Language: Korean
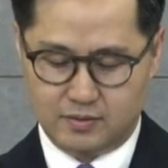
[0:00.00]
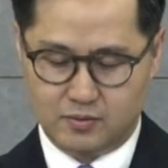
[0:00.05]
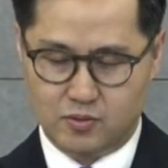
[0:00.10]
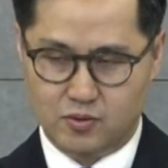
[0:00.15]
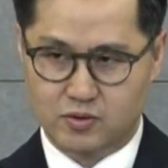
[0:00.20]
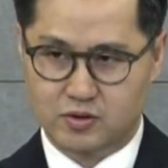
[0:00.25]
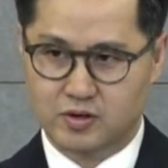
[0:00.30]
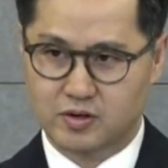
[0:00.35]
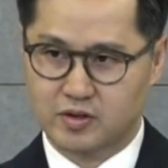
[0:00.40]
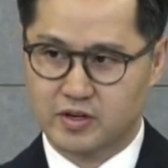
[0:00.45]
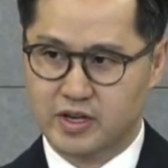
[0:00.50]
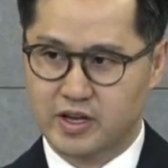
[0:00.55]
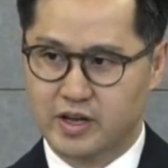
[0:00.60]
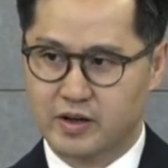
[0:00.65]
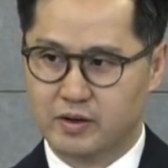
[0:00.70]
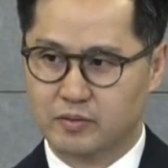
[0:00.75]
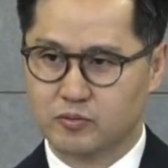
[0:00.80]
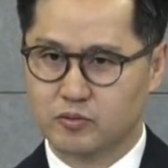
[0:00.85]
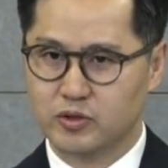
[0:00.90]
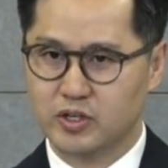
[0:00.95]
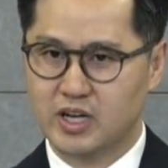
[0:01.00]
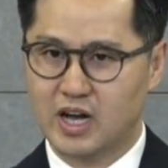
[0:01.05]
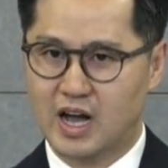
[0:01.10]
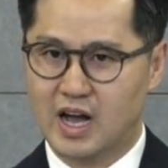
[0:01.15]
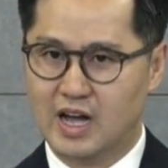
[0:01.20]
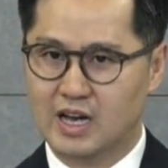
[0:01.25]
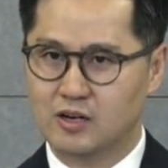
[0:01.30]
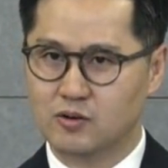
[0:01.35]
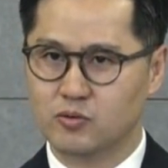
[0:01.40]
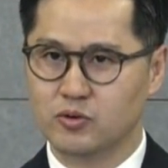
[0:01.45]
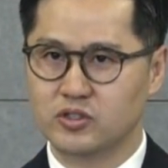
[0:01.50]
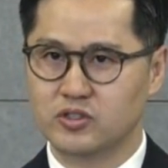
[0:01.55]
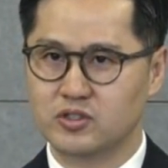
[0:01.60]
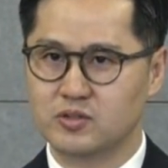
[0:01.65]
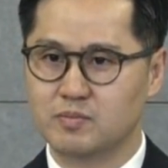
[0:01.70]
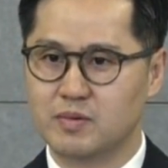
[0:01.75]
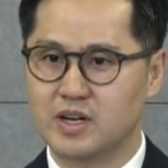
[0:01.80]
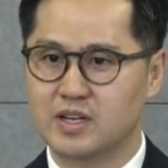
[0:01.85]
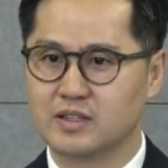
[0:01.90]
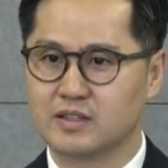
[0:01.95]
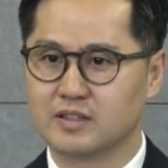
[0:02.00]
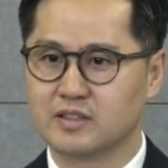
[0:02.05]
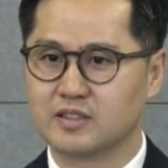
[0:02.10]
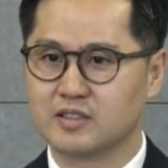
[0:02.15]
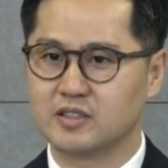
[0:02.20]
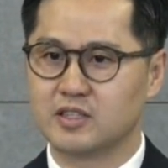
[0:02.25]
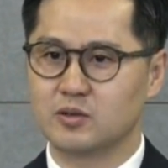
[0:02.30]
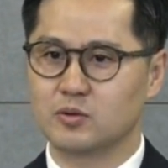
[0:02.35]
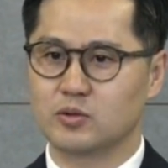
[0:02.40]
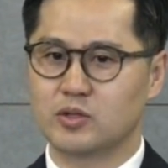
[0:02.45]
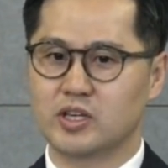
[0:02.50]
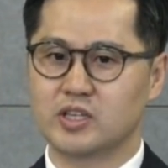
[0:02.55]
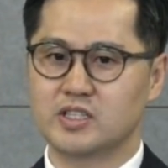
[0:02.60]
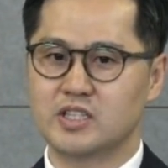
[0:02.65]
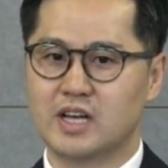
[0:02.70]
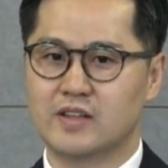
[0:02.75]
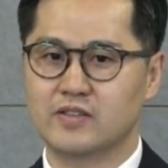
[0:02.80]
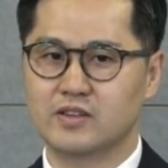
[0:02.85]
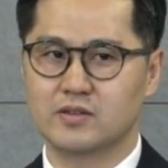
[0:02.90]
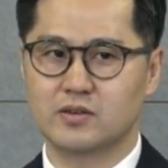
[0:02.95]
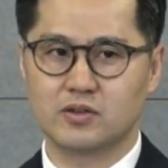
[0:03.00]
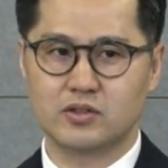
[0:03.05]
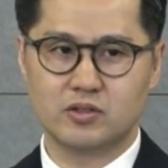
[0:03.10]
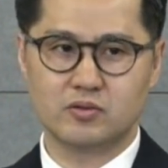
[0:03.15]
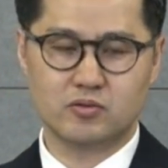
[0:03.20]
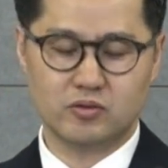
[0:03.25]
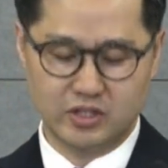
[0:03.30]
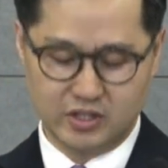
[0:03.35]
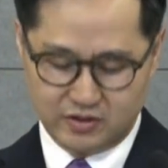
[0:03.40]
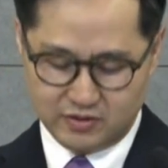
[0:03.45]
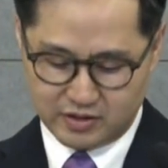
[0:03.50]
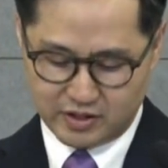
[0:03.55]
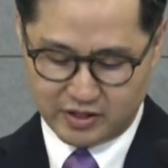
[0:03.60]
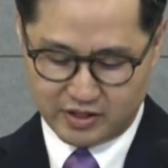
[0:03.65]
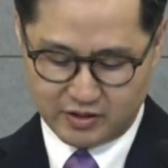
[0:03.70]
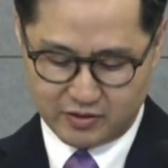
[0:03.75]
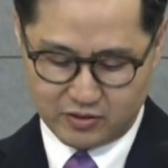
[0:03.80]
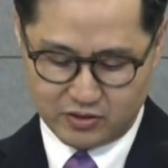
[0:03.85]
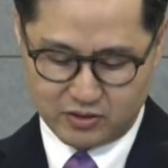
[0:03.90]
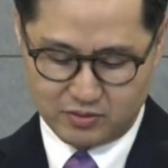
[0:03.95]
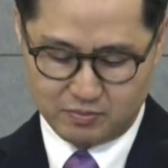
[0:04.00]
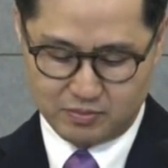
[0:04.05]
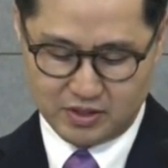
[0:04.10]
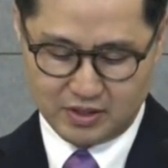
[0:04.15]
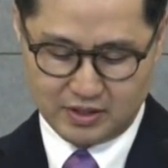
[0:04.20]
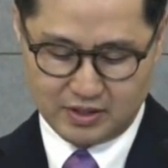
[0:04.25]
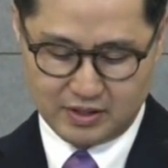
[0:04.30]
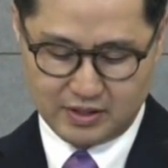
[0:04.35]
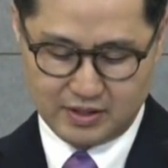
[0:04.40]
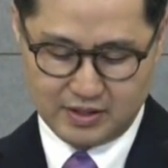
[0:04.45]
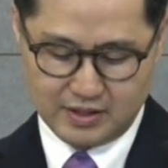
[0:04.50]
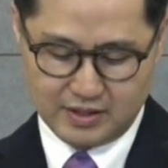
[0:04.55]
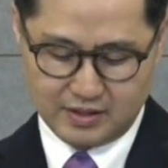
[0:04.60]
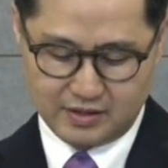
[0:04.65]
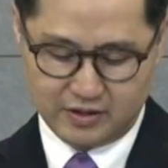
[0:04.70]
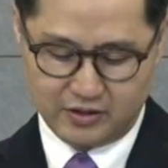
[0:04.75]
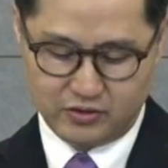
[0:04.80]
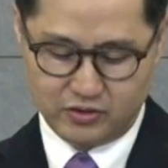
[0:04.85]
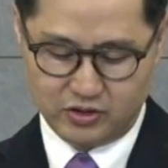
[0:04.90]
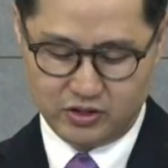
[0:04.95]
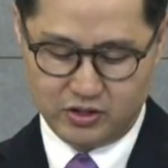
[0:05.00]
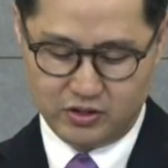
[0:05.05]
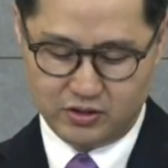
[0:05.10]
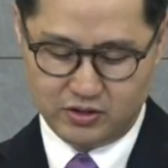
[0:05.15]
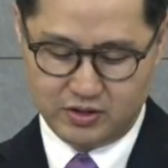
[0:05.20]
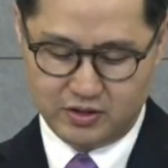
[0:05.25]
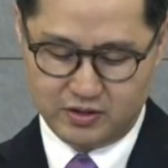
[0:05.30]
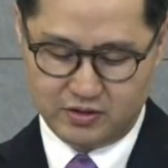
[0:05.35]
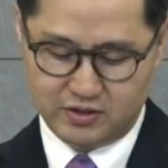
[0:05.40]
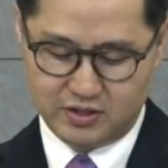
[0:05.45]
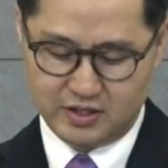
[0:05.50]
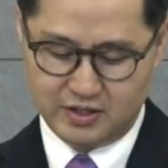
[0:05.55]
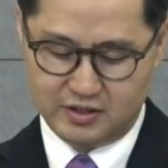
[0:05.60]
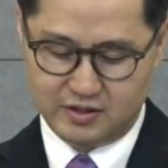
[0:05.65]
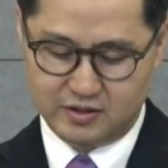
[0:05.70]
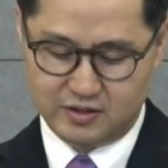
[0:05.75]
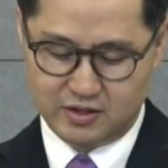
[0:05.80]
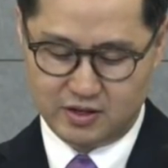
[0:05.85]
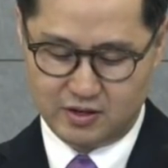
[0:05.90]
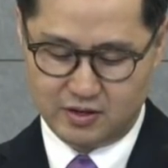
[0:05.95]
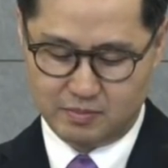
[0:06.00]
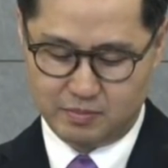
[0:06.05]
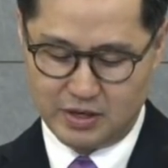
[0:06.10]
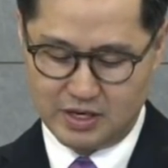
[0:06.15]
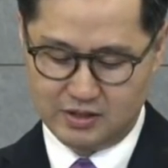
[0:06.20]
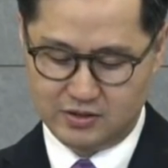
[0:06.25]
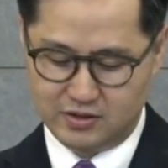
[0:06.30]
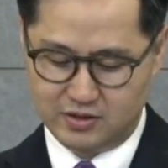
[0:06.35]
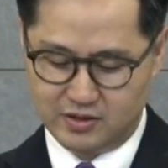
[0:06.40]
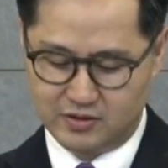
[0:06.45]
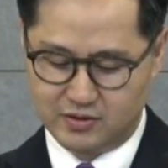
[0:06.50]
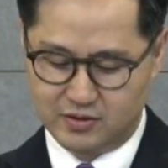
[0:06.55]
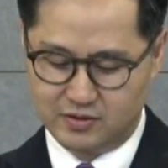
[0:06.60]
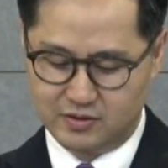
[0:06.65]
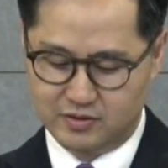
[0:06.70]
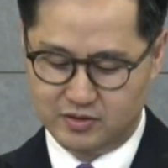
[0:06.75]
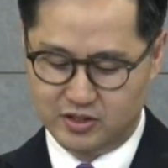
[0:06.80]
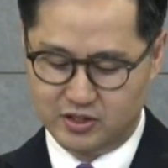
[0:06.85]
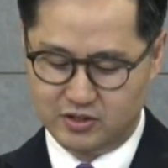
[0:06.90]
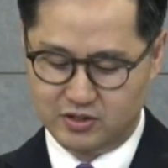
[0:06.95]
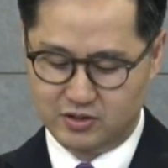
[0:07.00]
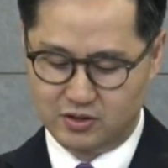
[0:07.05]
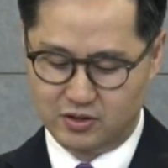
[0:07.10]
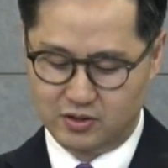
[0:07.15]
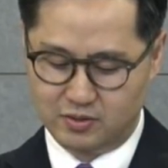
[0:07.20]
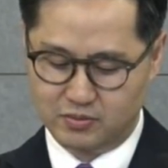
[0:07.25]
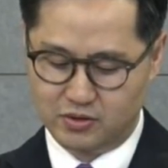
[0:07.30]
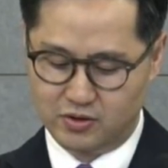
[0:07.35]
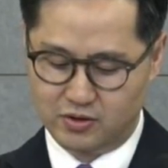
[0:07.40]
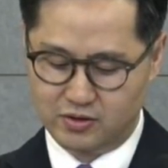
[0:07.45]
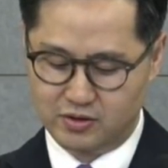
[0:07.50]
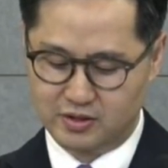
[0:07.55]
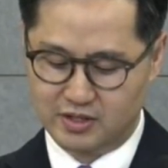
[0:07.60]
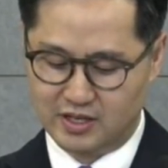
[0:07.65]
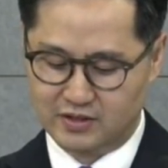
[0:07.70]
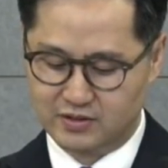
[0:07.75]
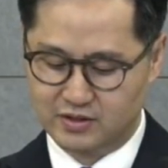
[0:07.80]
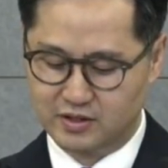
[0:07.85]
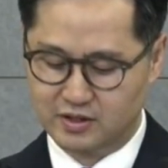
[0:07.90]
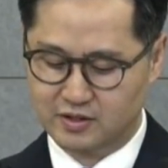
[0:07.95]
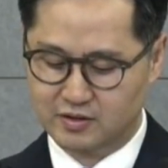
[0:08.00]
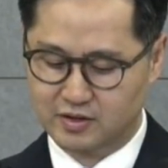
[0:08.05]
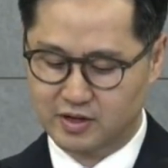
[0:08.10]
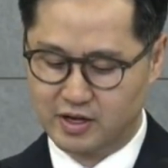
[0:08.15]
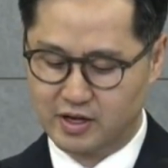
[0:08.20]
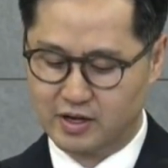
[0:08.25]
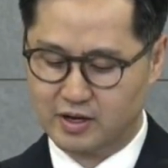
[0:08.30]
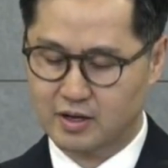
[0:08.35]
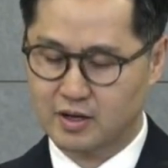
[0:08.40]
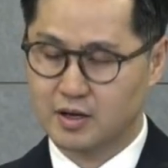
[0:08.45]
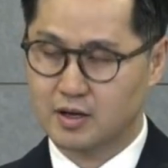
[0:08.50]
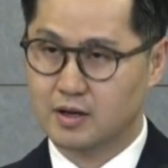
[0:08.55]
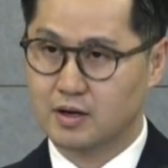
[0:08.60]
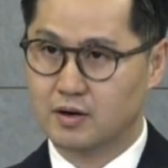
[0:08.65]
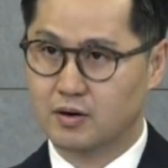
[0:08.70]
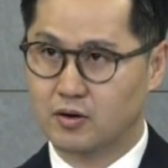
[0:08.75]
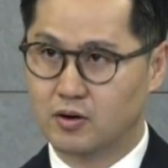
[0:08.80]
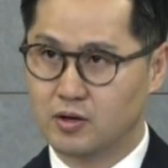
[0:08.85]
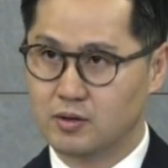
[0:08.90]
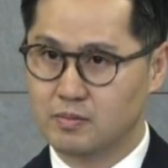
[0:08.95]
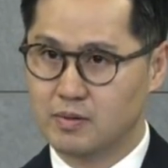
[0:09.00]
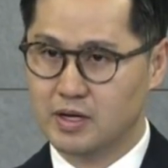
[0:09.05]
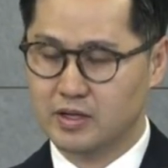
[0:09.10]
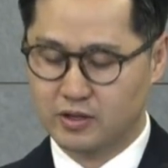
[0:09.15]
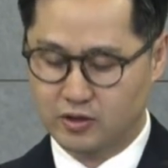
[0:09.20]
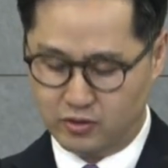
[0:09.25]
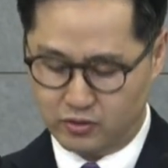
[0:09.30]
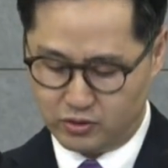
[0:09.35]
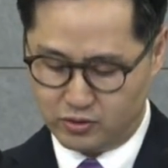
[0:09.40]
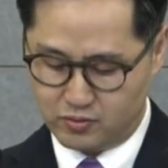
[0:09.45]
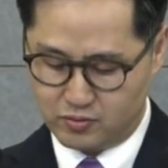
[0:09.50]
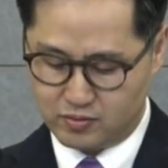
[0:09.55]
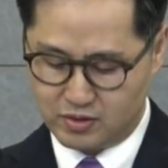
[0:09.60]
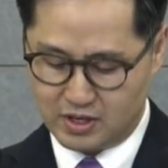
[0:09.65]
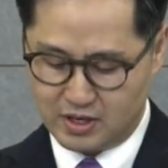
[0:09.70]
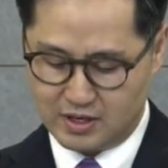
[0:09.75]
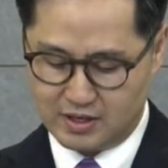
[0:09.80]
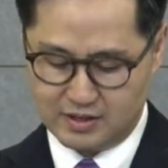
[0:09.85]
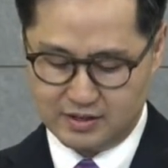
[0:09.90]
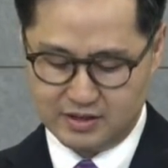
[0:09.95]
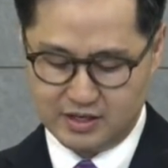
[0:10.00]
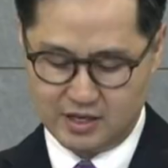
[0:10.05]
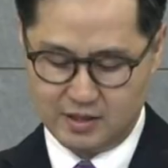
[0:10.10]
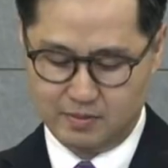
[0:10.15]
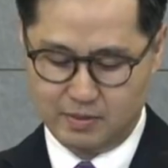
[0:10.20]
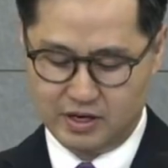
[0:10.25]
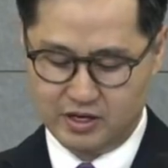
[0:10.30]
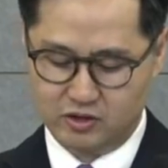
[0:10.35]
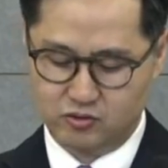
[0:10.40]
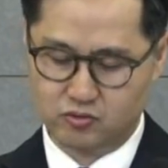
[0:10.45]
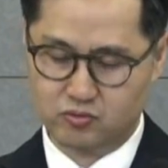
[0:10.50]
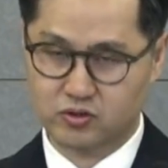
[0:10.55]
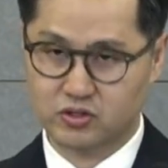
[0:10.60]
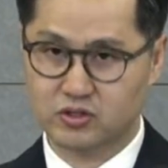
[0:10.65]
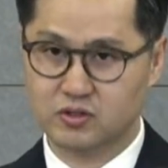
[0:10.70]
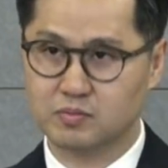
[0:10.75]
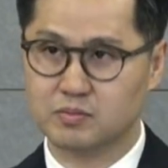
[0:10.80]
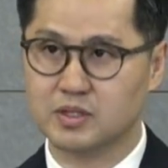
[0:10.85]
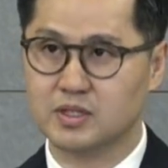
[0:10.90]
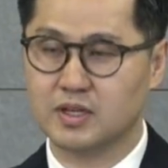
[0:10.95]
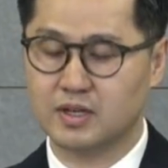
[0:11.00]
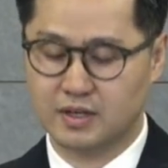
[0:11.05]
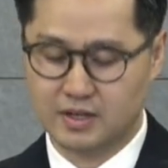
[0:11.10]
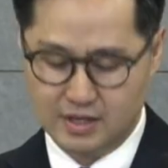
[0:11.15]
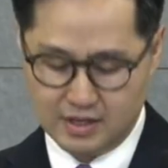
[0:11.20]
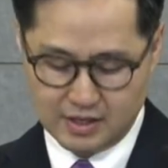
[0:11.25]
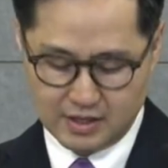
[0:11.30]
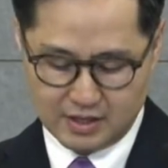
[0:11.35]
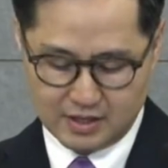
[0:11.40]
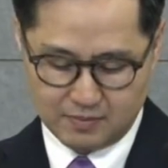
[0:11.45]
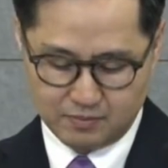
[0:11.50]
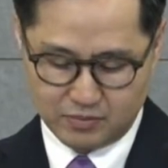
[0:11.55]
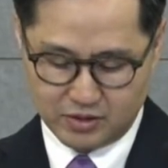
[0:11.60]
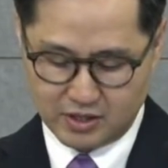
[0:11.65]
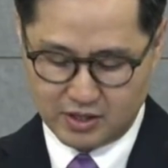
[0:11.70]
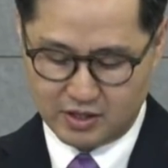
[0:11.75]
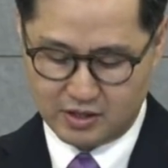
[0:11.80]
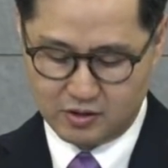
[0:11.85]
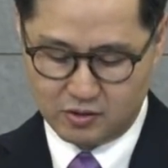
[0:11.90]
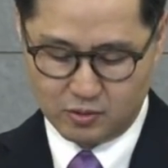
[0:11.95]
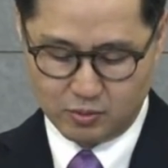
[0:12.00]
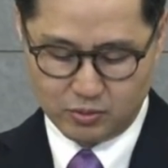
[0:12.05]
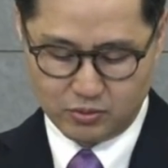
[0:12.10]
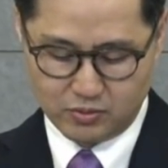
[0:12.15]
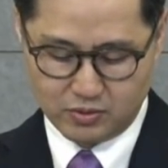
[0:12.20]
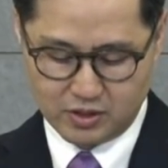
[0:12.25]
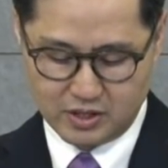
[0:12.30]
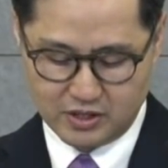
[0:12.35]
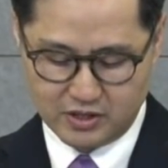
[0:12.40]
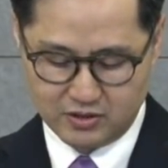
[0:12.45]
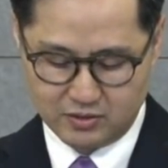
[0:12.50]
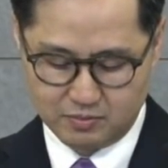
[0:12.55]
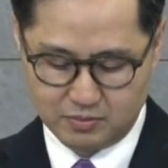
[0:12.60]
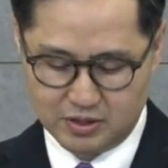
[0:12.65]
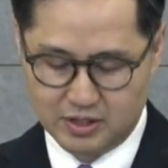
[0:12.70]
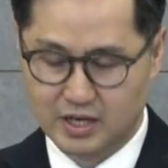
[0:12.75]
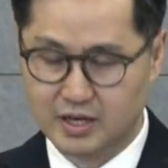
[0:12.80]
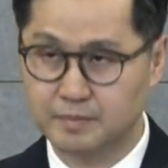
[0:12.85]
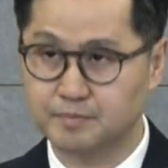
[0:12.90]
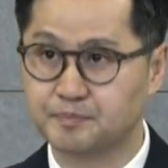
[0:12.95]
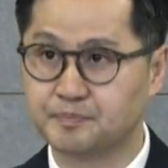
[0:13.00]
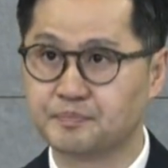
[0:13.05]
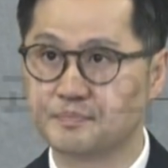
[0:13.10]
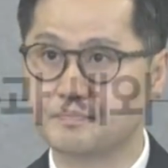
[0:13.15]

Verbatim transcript: 꼭 그렇게 우리가 알고 있지만 그대로 되지 않는 것이 우리 인생인 것입니다. 그래서 이어지는 7절, 8절에서는 이처럼 혀를 다스리는 게 얼마나 어려운가 잘 말해주고 있습니다. 함께 읽어보도록 하겠습니다.